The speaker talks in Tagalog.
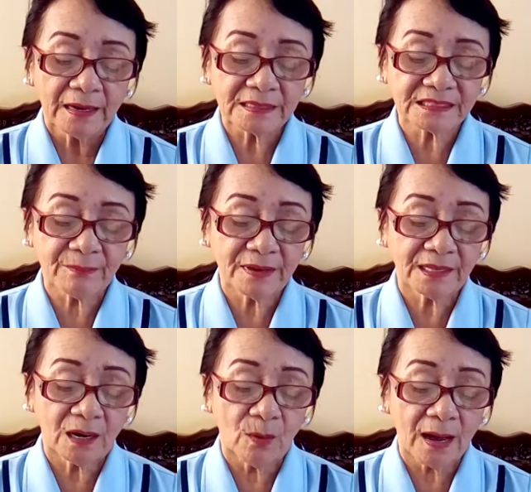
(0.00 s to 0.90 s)
kasi may
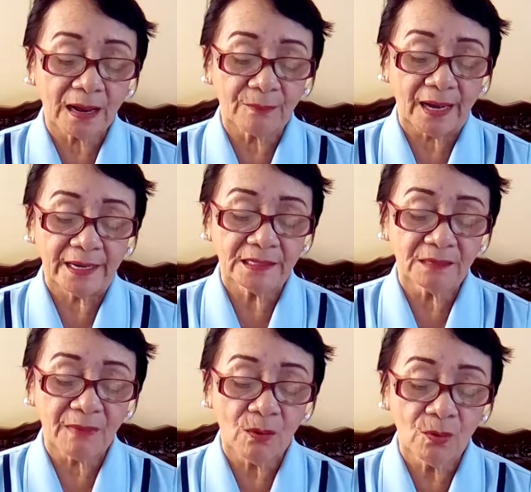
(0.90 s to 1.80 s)
dalawang kamay
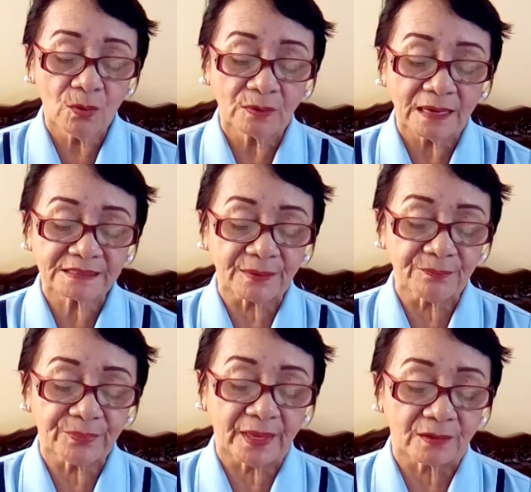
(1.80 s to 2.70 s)
na mahulog ka sa
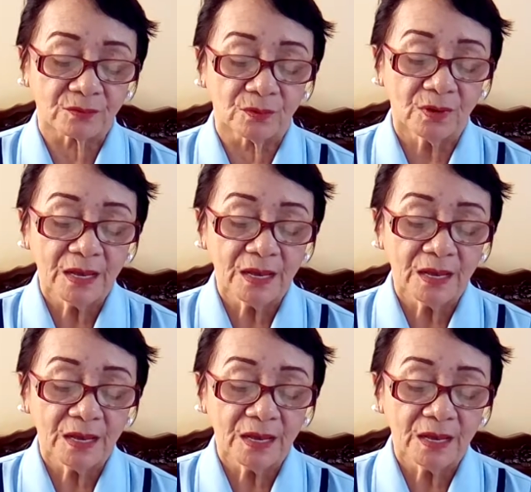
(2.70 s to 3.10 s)
impyerno,